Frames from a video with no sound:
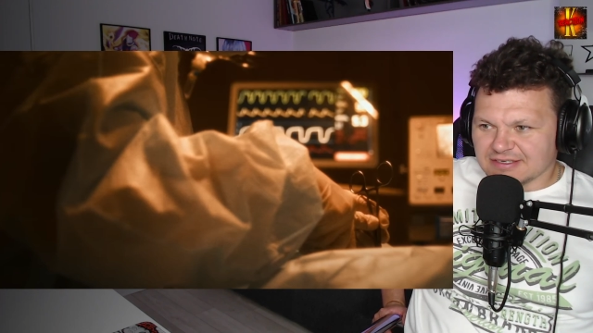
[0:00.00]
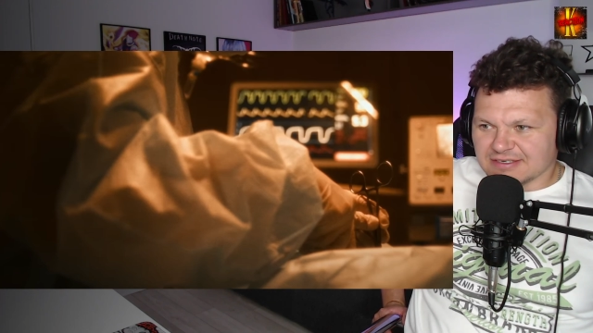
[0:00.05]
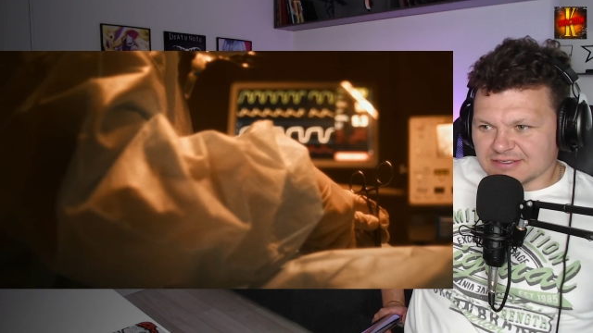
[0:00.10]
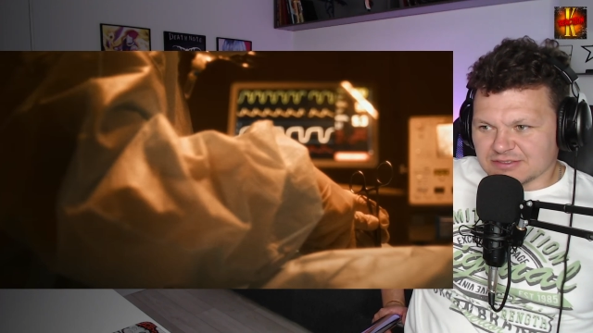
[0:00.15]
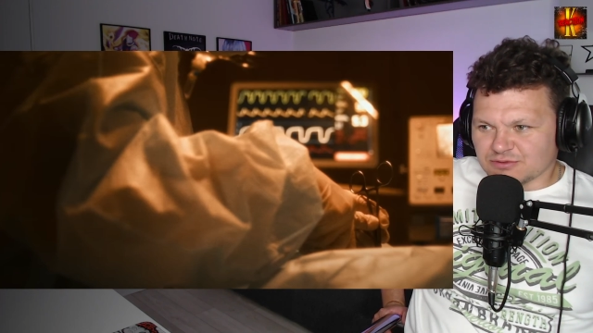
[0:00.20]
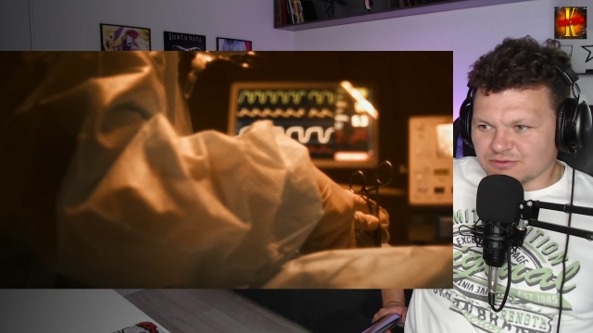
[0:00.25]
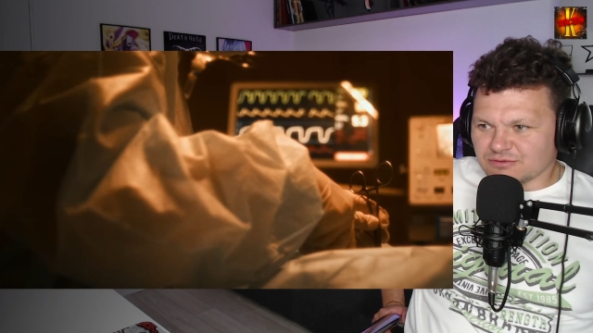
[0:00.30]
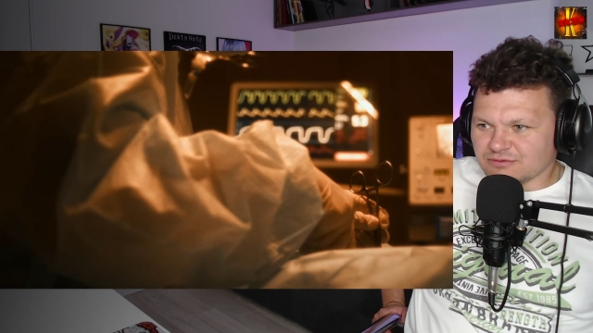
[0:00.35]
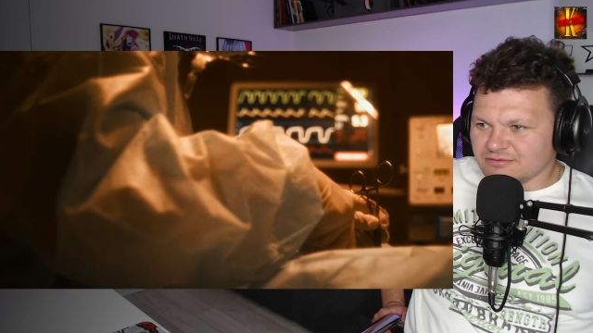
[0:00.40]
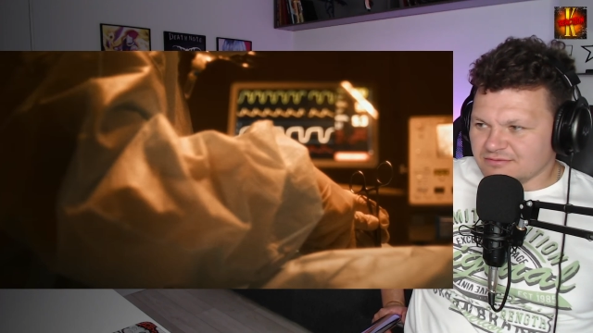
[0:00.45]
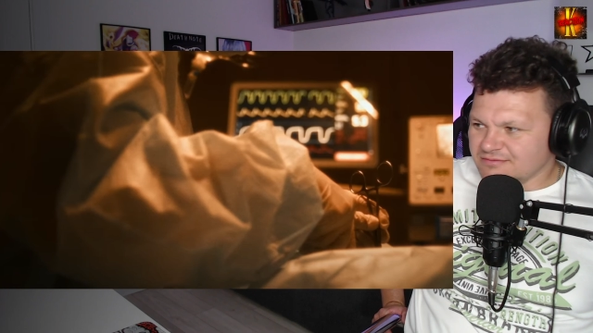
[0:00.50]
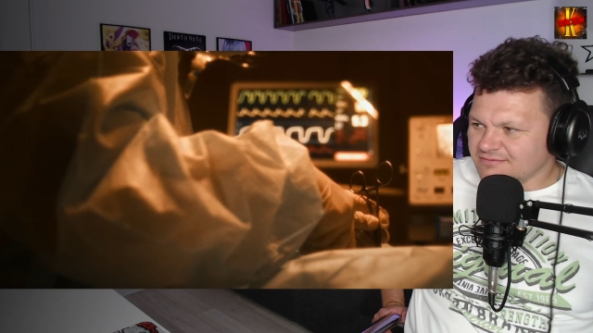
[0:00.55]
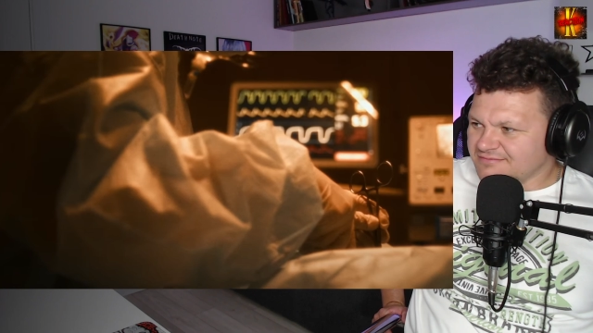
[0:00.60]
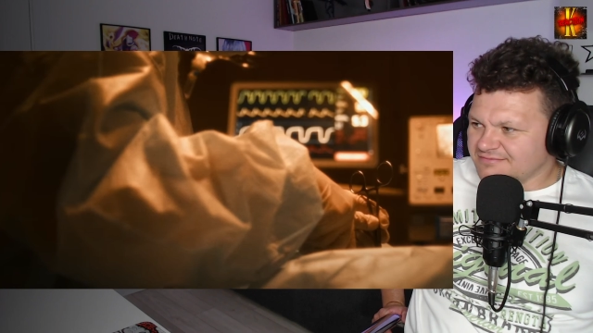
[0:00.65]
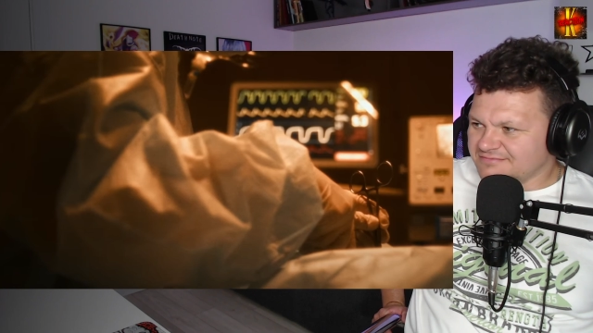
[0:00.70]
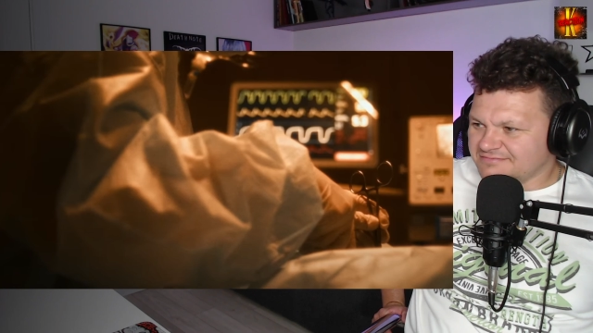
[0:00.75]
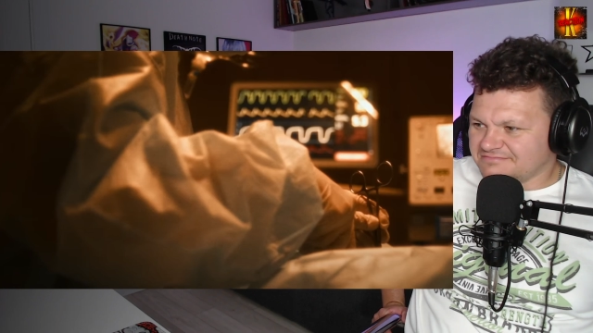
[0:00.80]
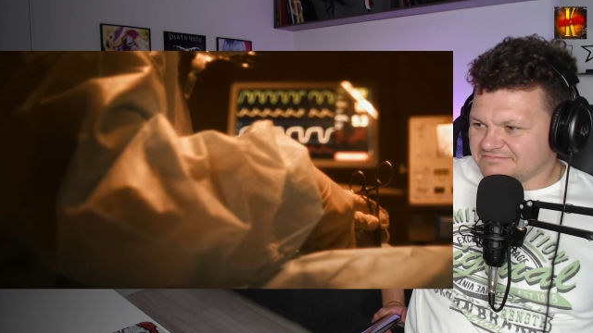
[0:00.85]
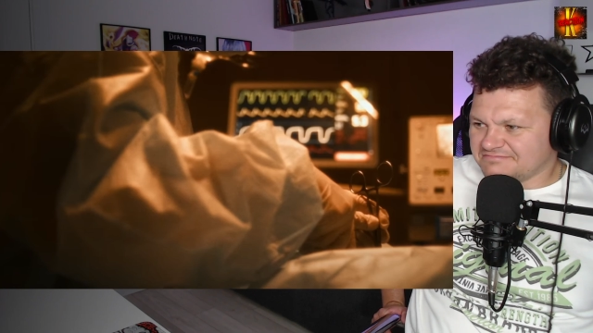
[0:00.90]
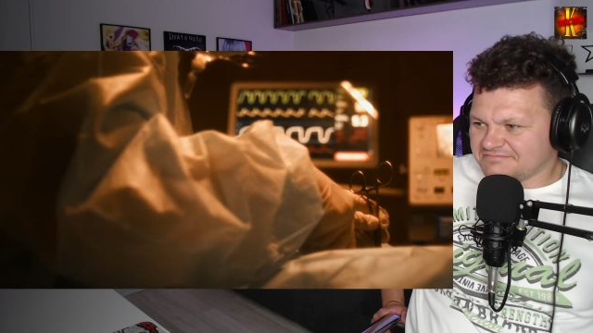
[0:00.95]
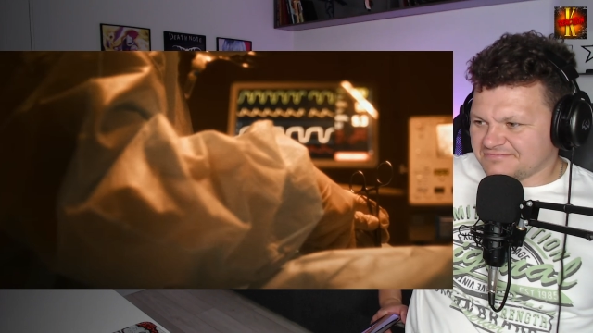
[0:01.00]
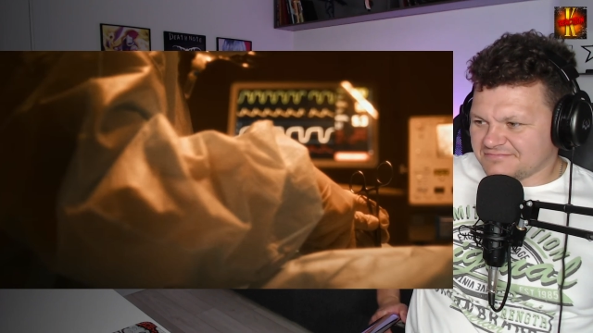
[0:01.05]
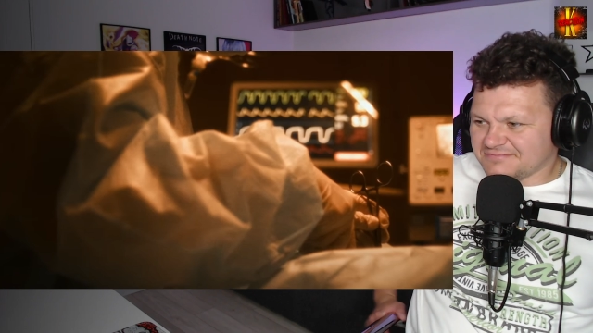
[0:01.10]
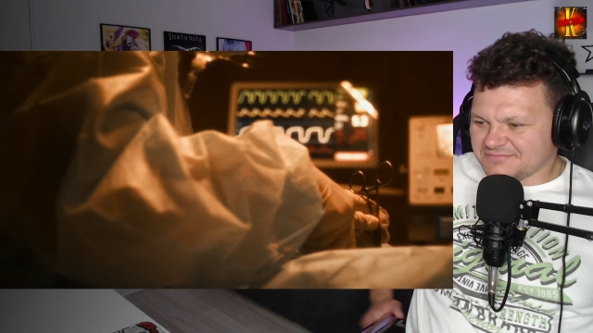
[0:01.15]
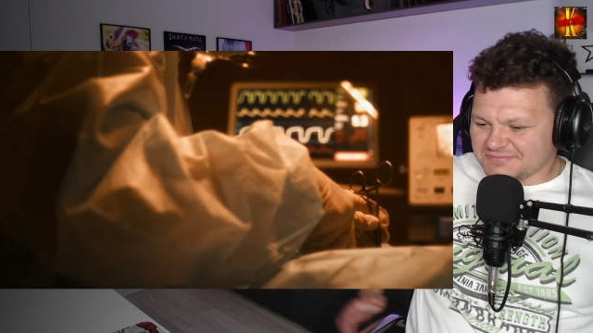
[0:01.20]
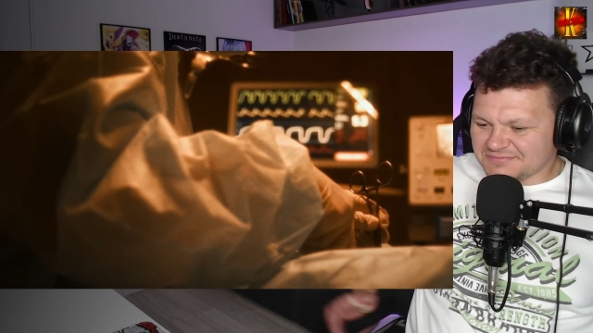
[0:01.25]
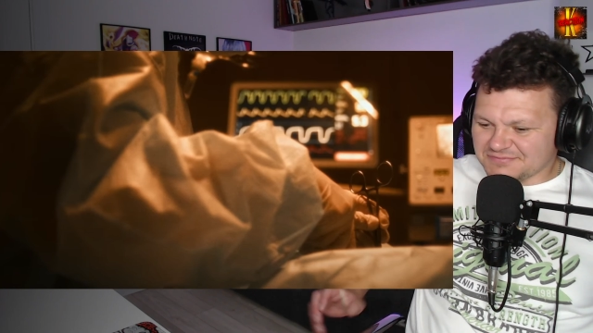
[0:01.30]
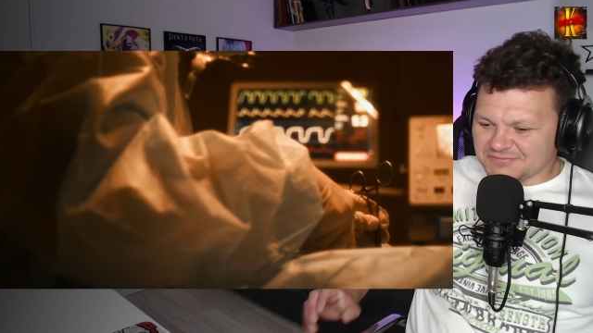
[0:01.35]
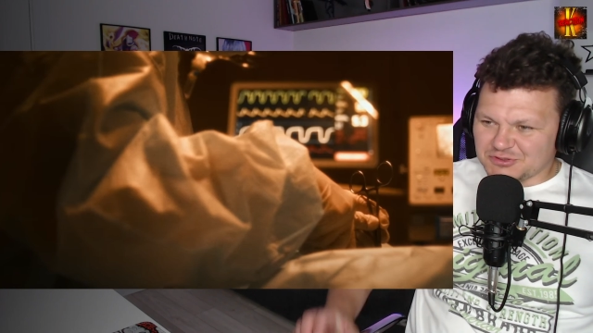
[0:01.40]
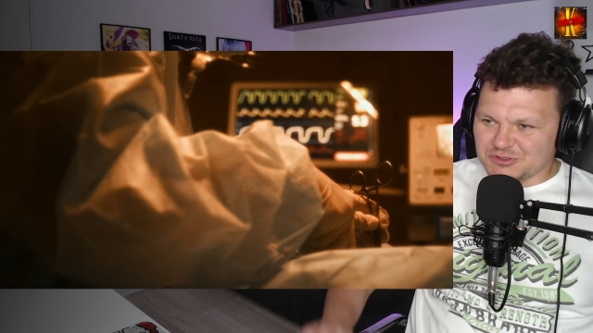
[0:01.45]
Ну,
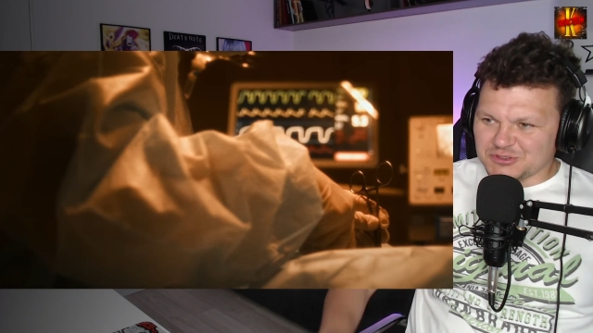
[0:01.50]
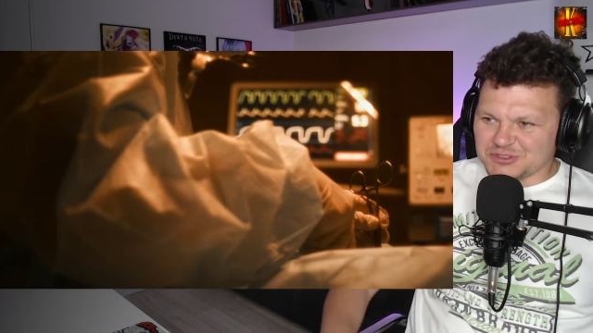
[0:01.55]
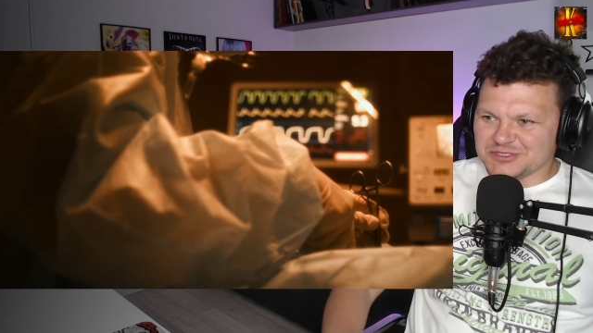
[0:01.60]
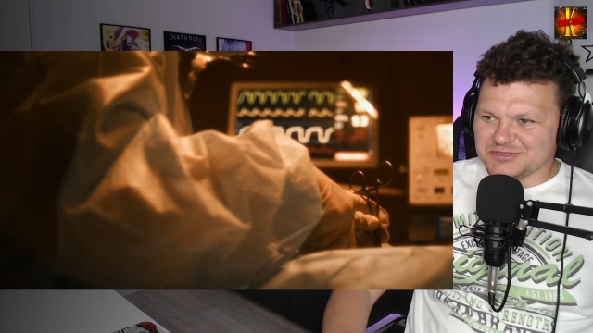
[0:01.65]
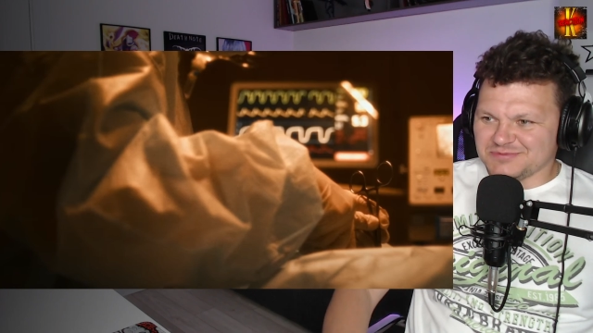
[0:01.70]
вроде